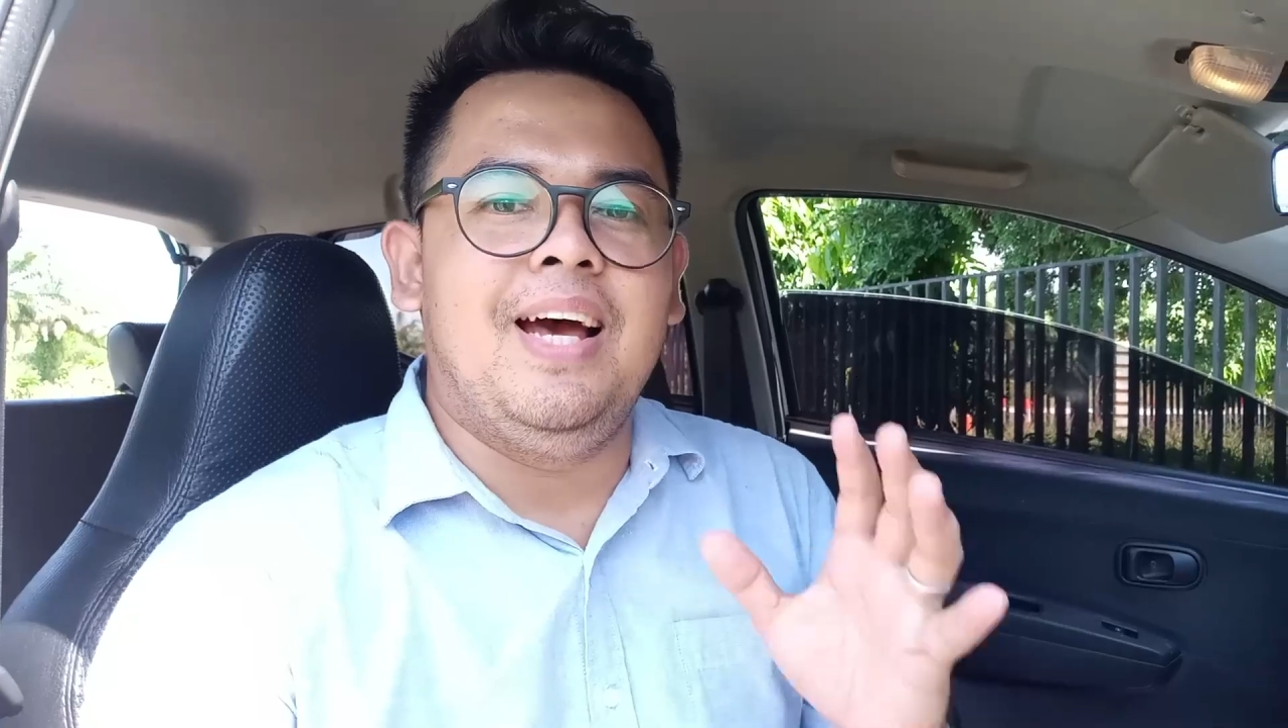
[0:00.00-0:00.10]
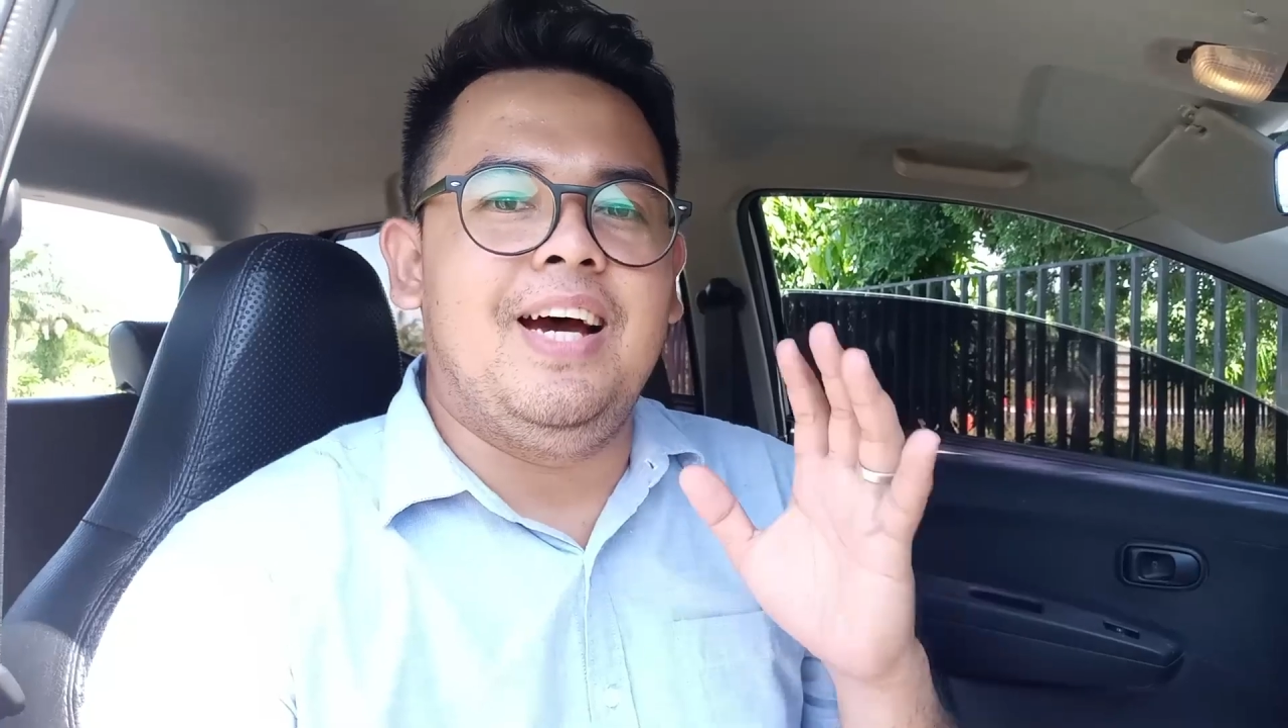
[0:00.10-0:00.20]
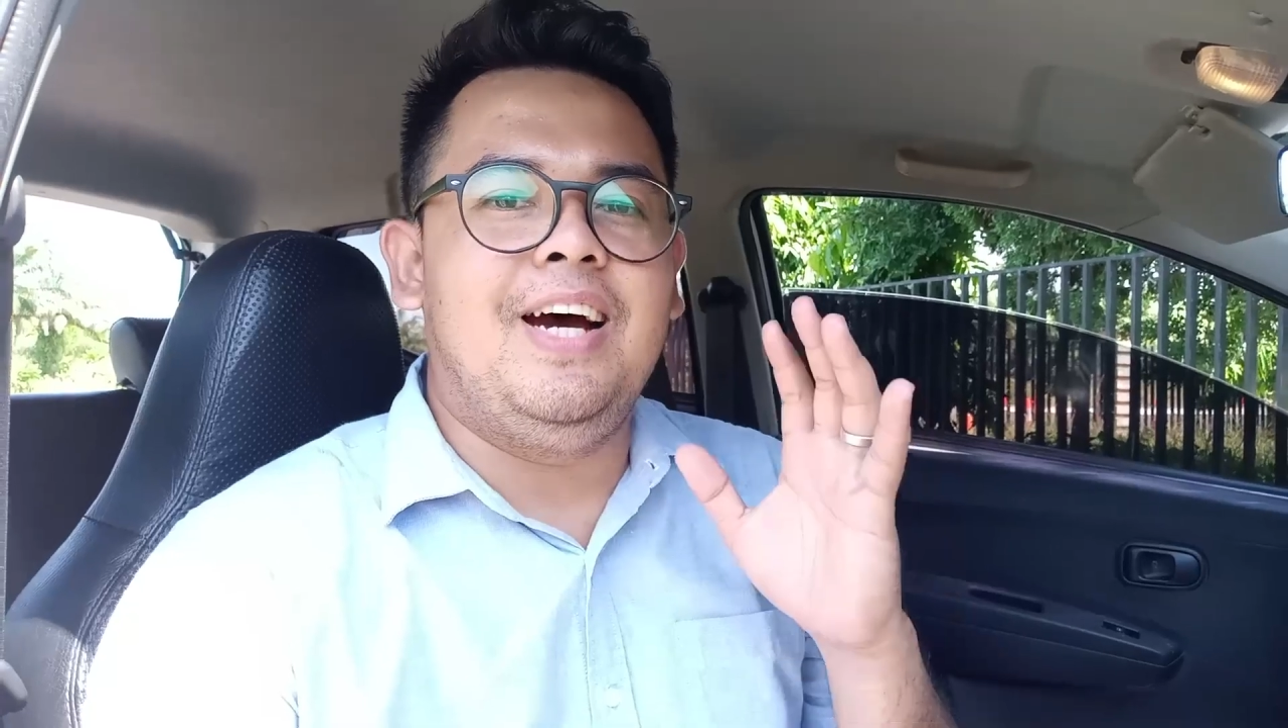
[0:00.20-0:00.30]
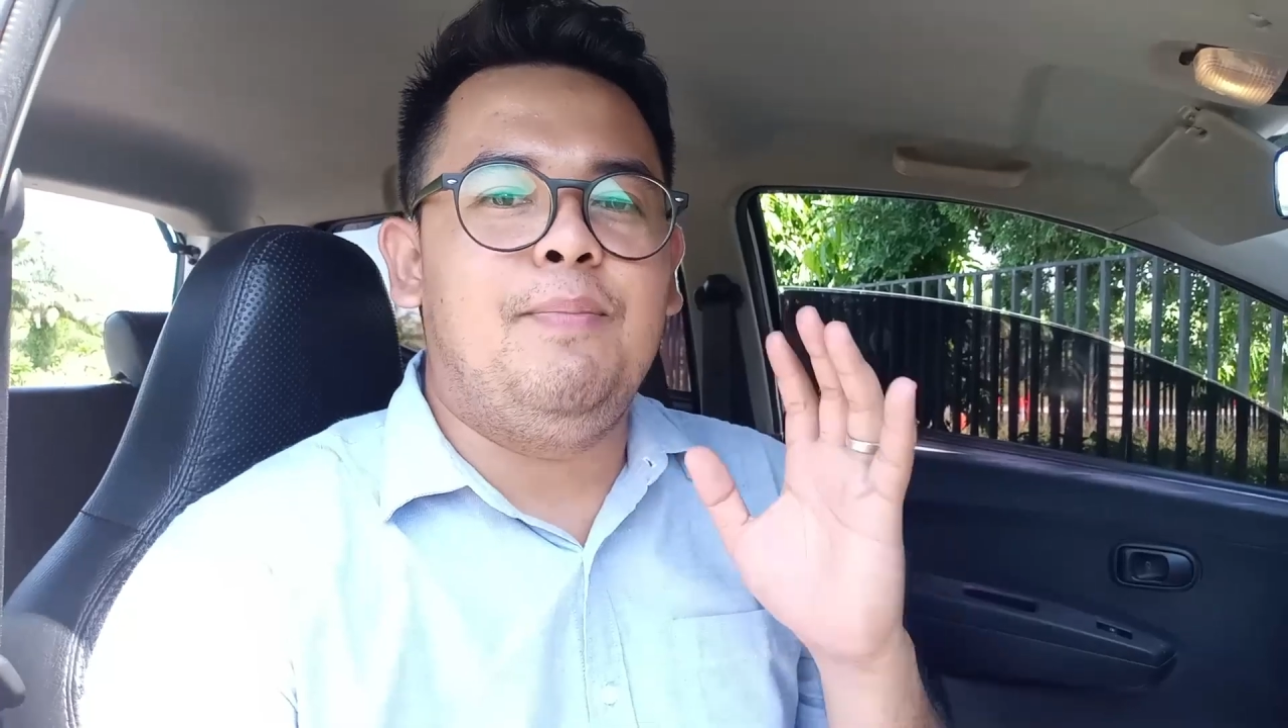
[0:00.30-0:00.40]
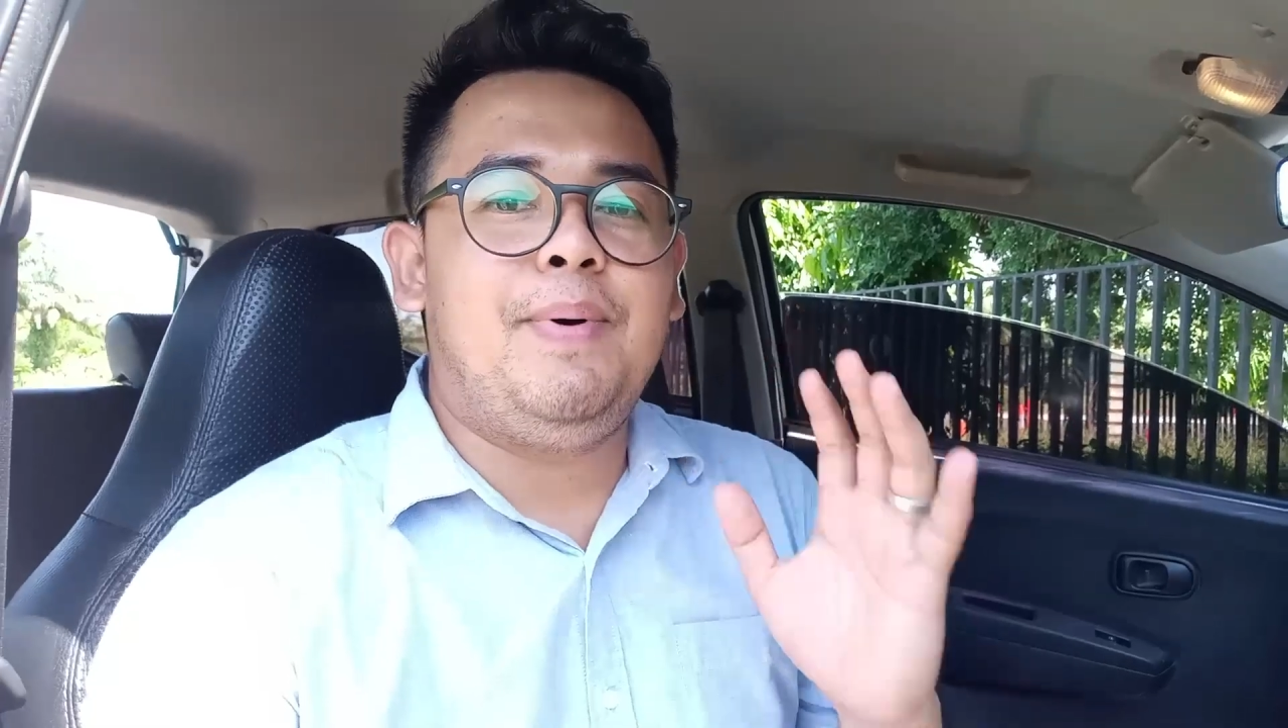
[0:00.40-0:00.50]

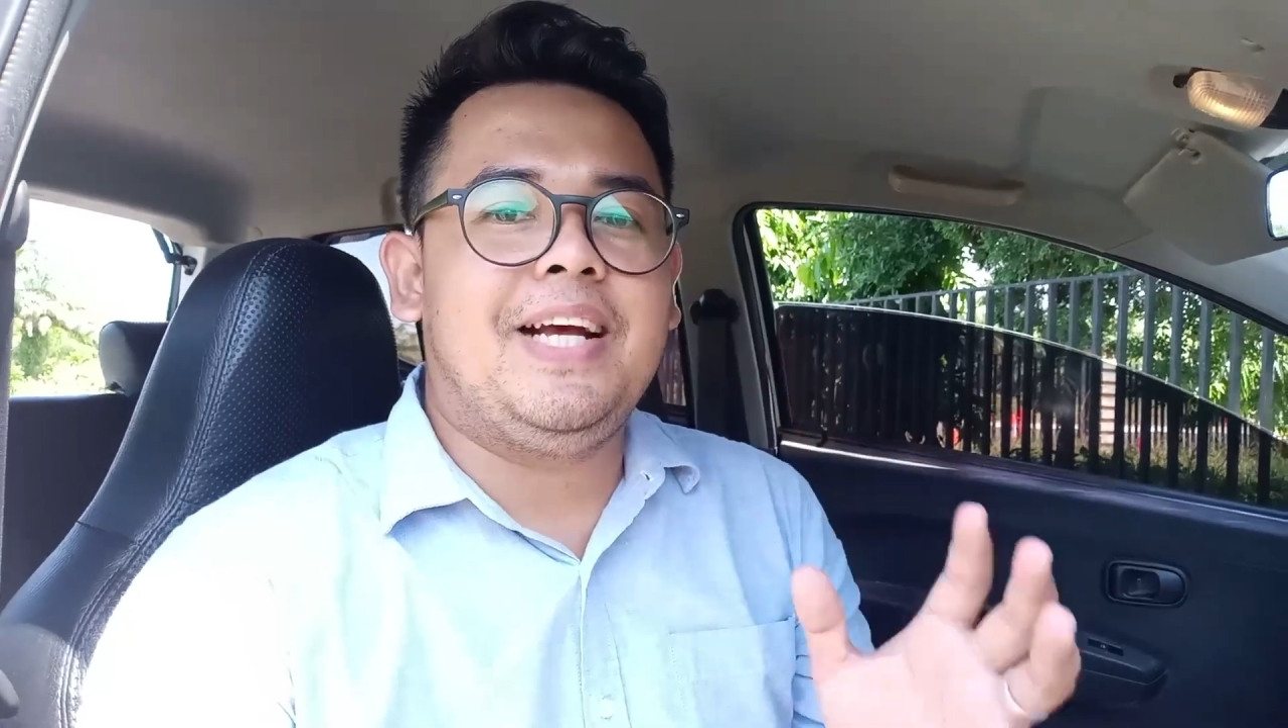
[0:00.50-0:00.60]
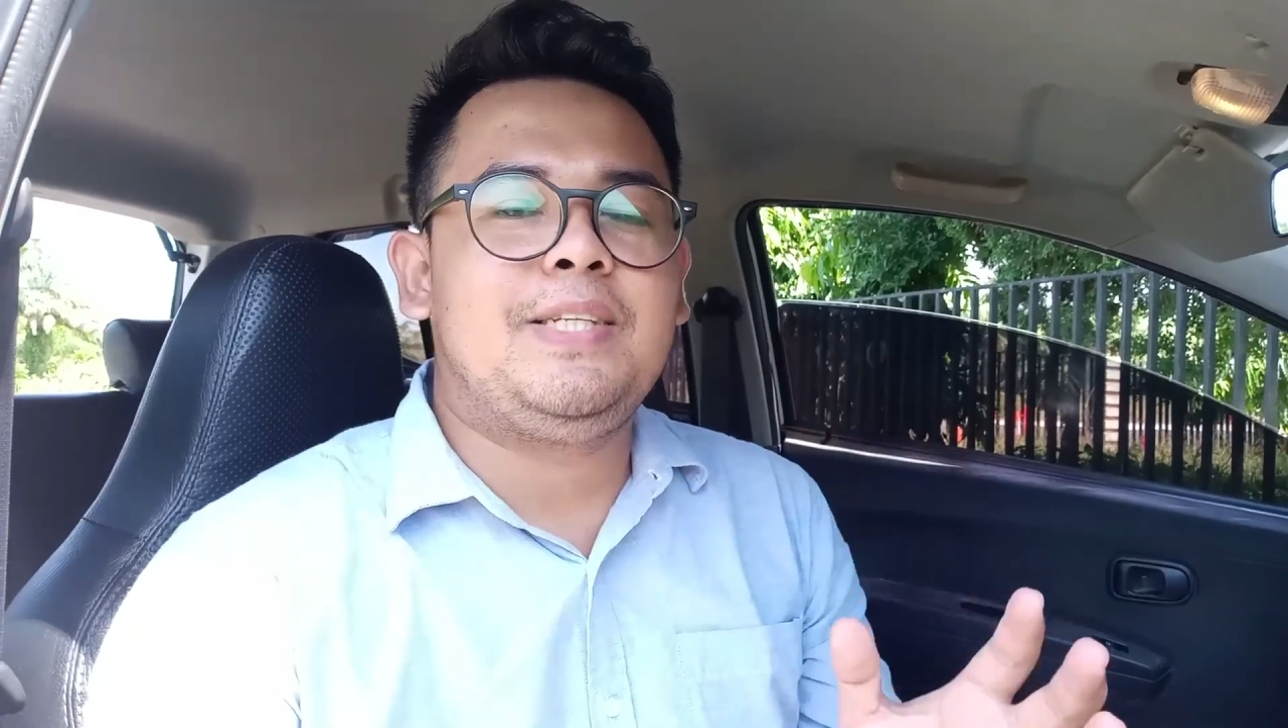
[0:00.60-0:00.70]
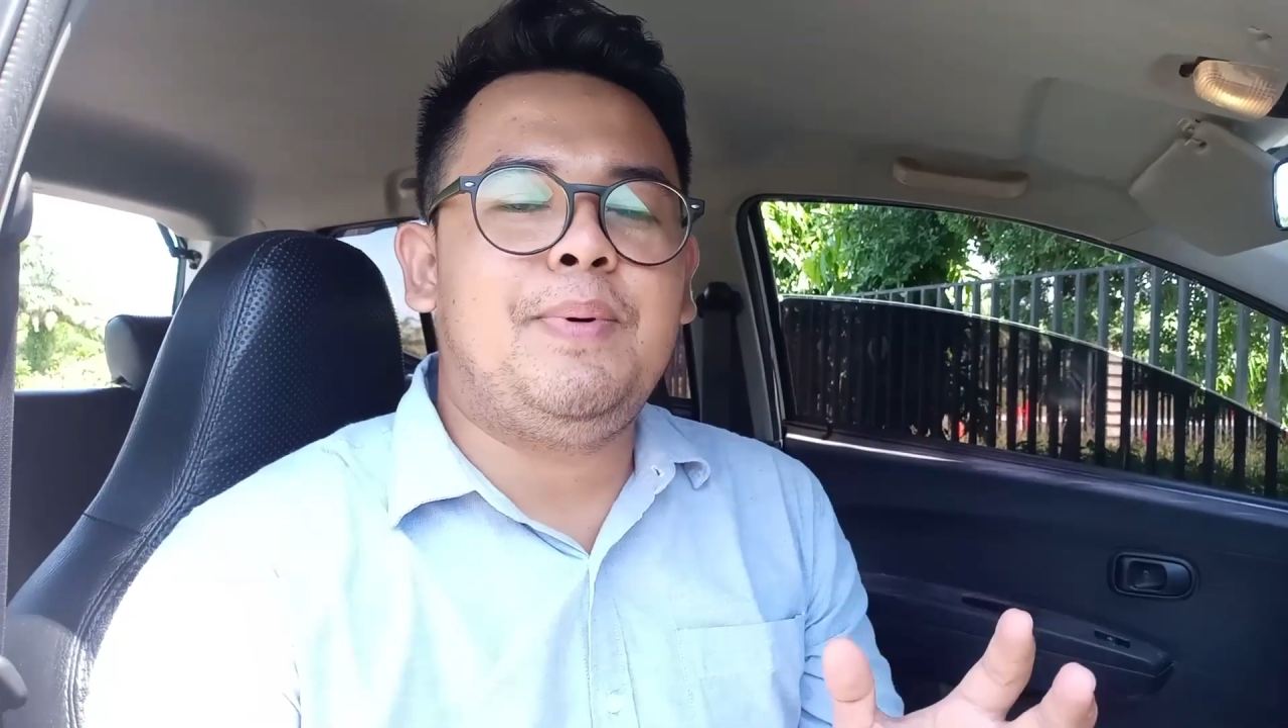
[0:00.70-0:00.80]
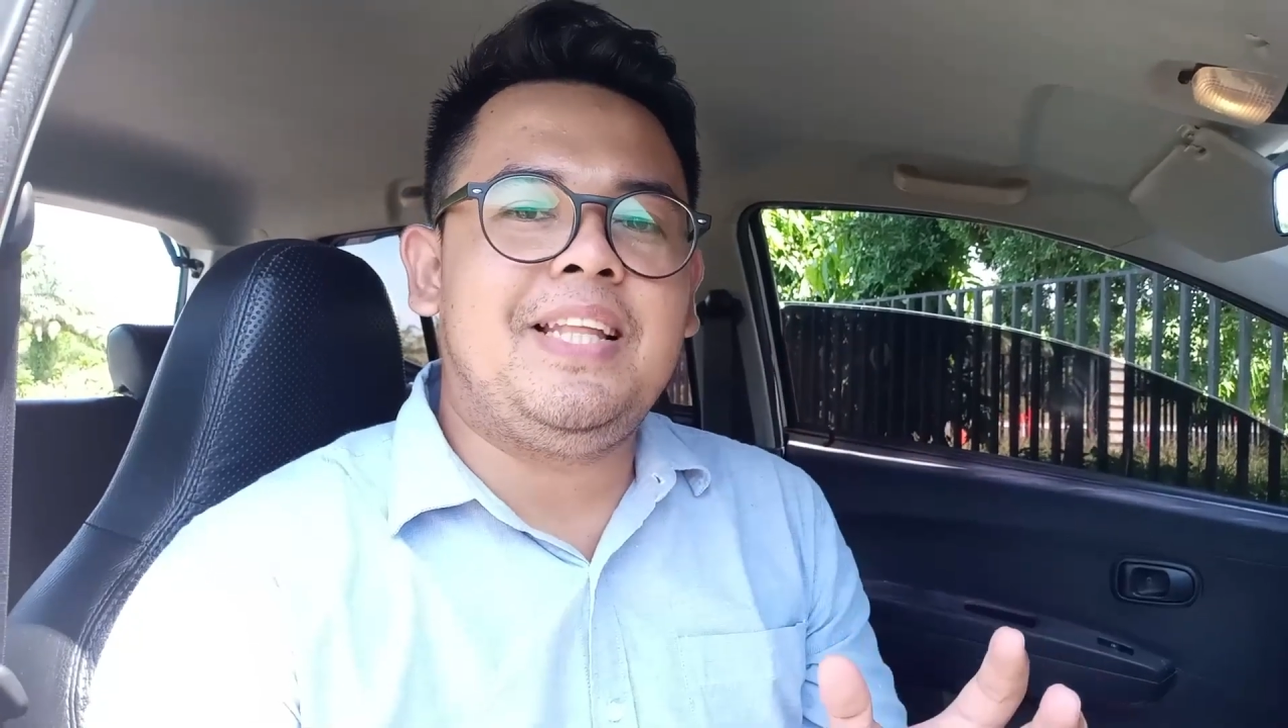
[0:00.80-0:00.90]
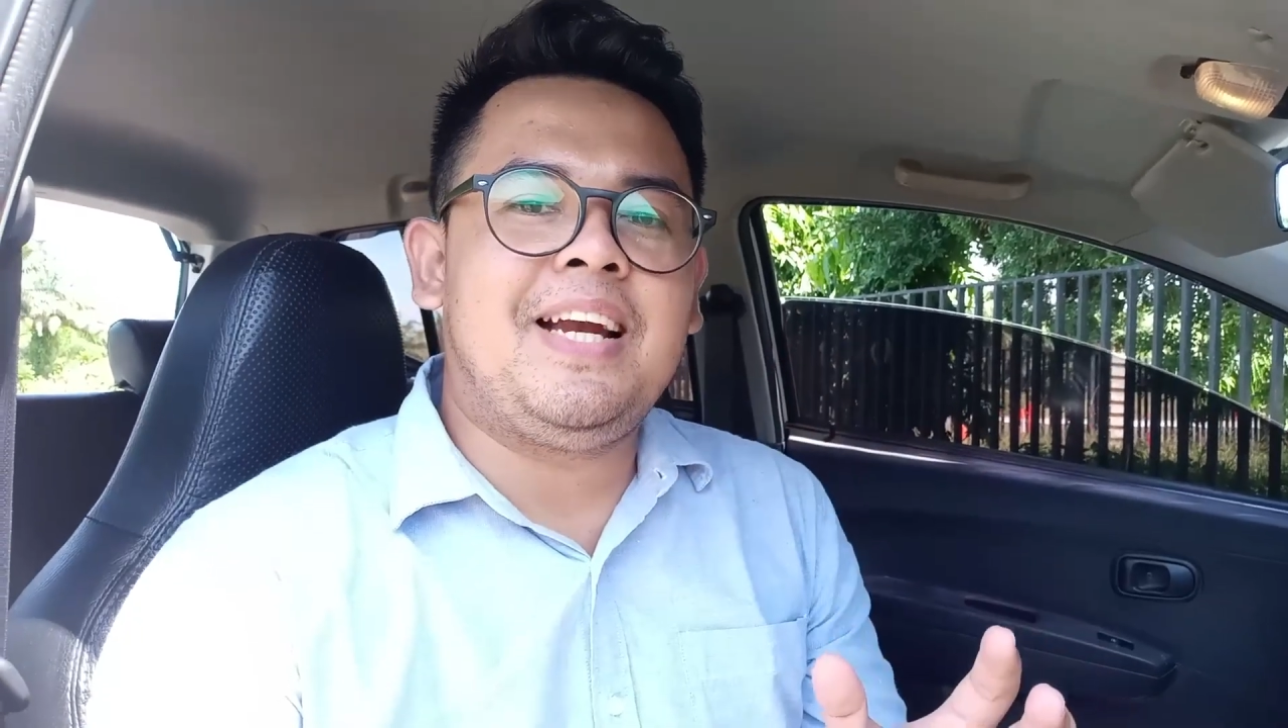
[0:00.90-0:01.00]
e, Pada
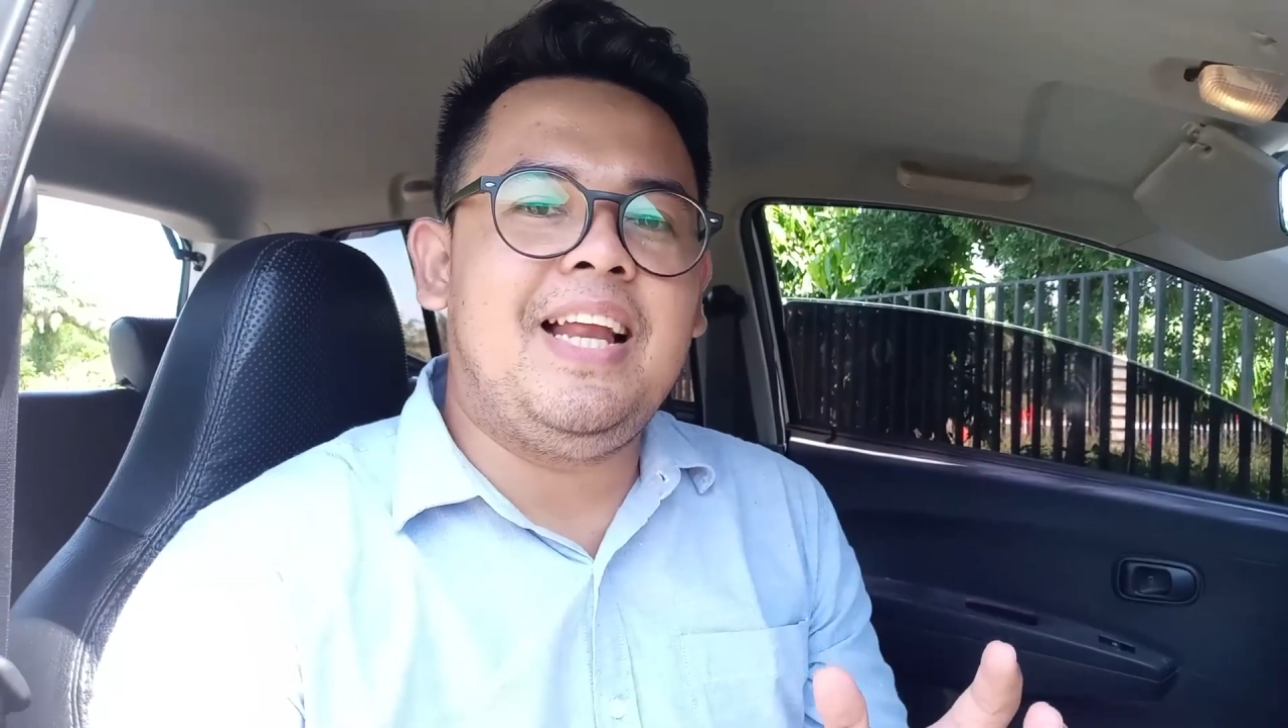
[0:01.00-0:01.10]
kesempatan